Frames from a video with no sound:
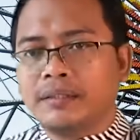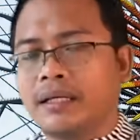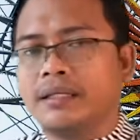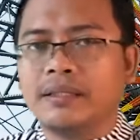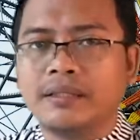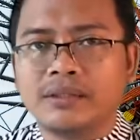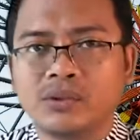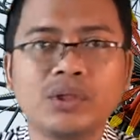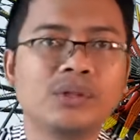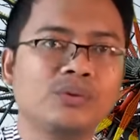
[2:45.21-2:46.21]
jadi
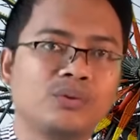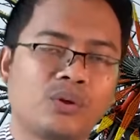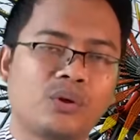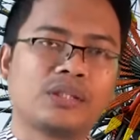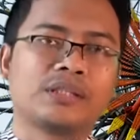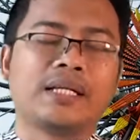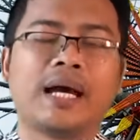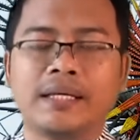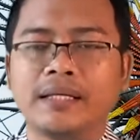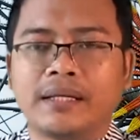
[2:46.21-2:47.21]
sulit untuk lolos ke
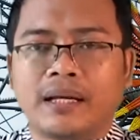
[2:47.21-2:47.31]
Senayan